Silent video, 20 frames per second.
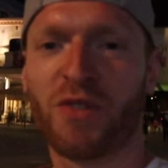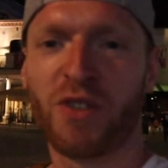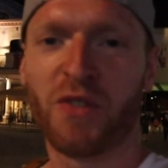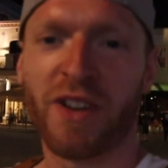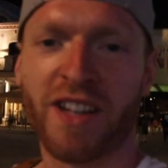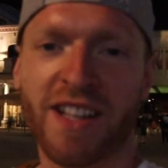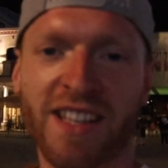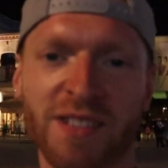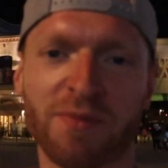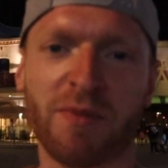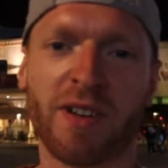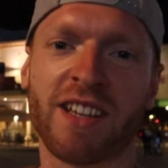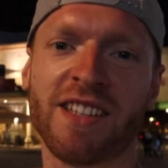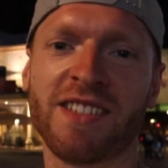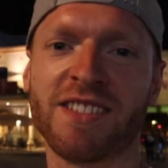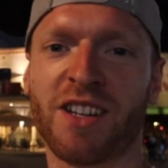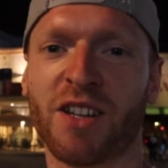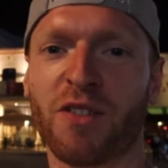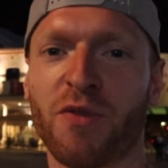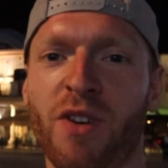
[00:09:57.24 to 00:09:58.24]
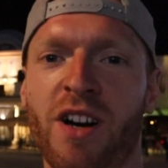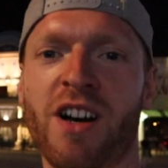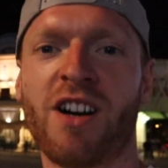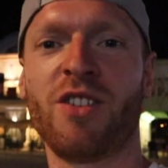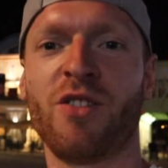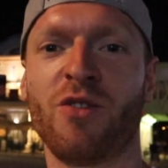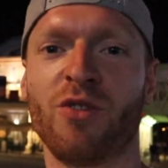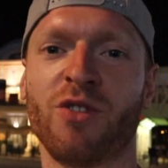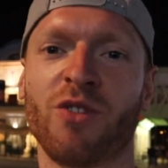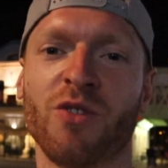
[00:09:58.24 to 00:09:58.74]
Wir werden erstmal Riesenrad
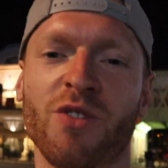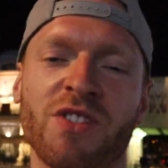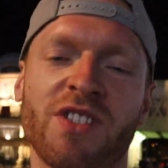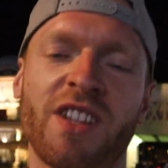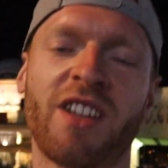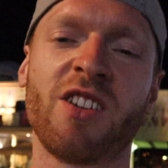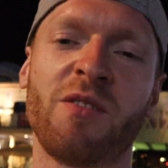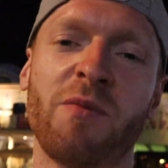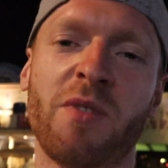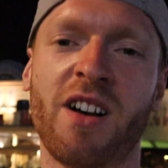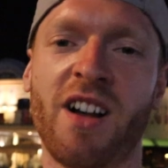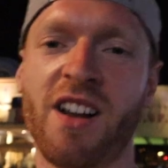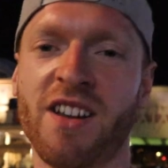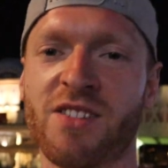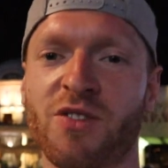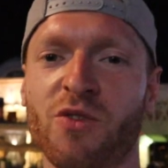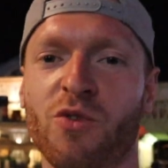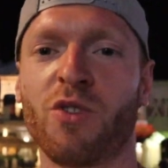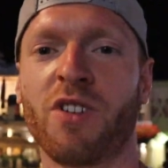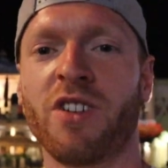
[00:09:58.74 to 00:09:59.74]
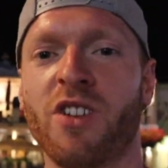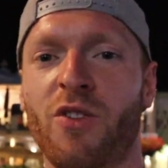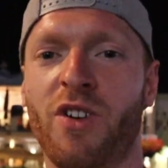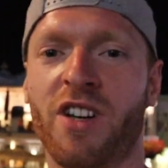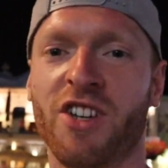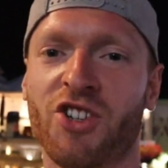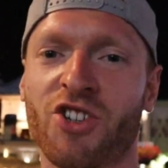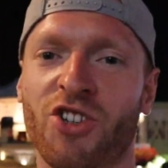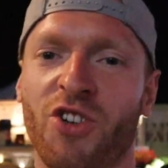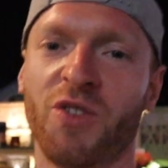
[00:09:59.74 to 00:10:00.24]
fahren und uns dann nochmal alles in genau
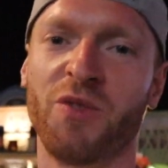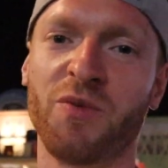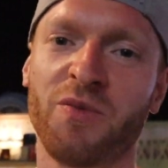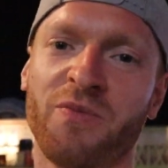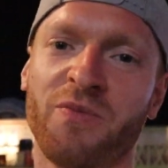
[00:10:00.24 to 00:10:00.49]
anschauen.